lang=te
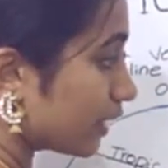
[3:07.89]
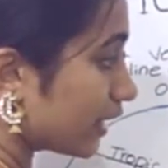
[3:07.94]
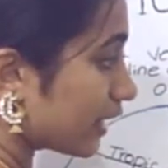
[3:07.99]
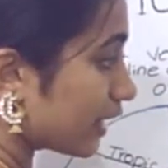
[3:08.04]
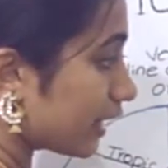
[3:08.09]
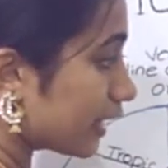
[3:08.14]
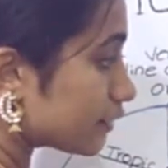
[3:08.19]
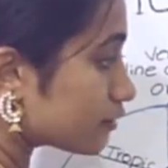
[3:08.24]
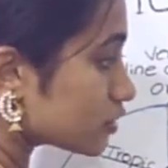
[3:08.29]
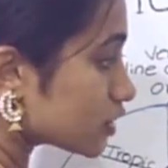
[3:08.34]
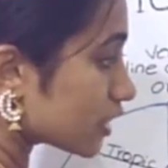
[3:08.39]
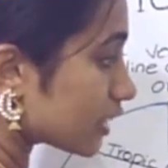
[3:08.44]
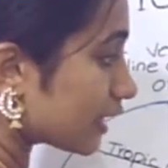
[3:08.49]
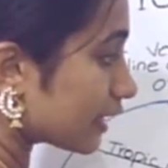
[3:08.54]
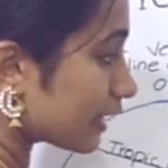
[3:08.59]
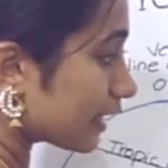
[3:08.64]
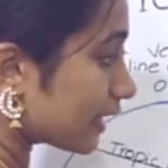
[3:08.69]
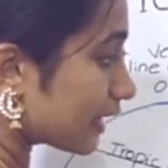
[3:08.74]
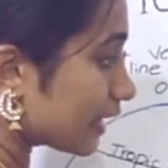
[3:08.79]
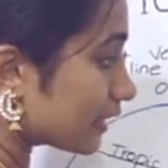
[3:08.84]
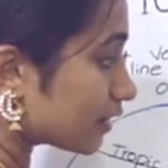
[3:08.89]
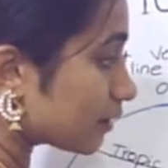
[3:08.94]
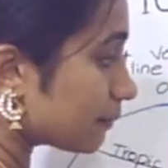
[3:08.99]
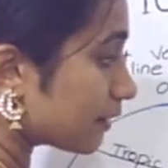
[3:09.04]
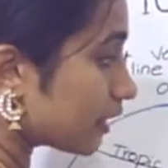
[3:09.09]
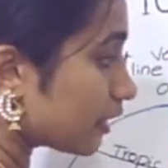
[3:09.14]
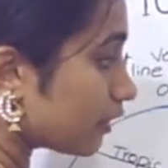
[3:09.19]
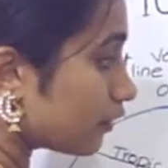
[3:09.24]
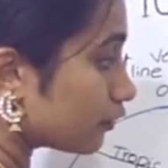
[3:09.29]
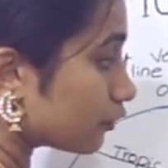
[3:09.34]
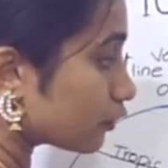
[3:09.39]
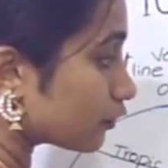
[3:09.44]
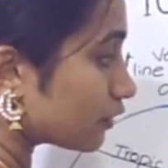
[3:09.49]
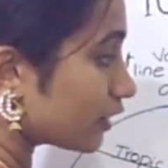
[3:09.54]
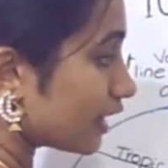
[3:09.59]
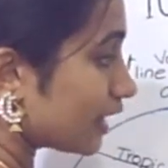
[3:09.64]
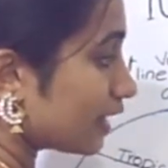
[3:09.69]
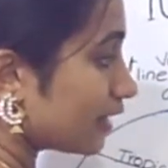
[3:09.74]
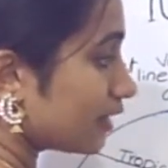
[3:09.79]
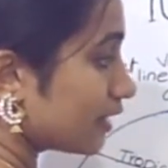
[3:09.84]
ఇక్కడ నుంచి ఇక్కడికి ఇంకెంత మిగిలి
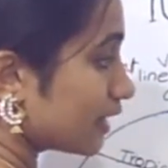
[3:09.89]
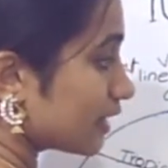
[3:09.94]
ఉంటుంది